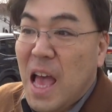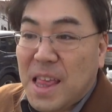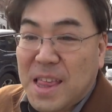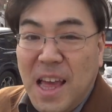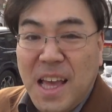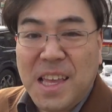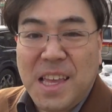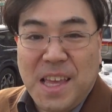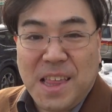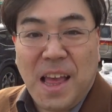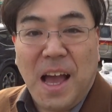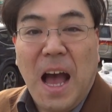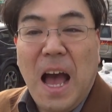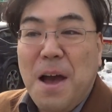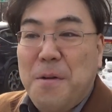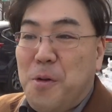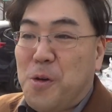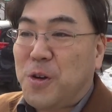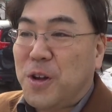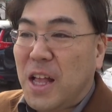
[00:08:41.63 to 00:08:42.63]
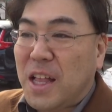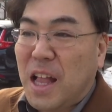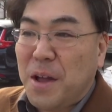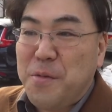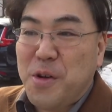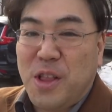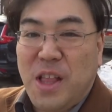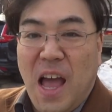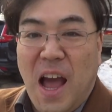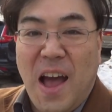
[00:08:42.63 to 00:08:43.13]
さっきさ僕ね多
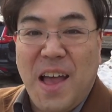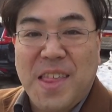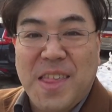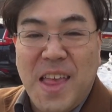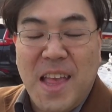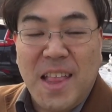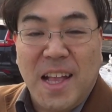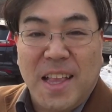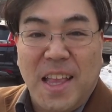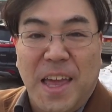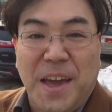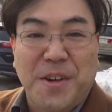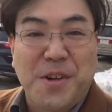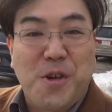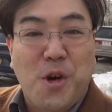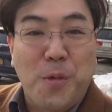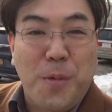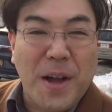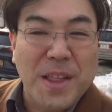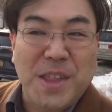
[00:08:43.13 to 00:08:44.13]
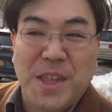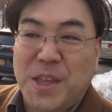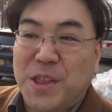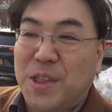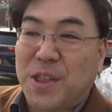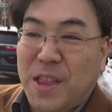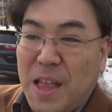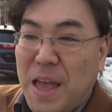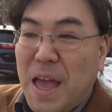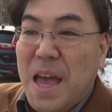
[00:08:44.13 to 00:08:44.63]
分ね8705番地っ
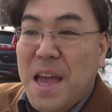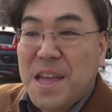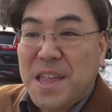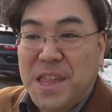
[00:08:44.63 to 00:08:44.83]
つって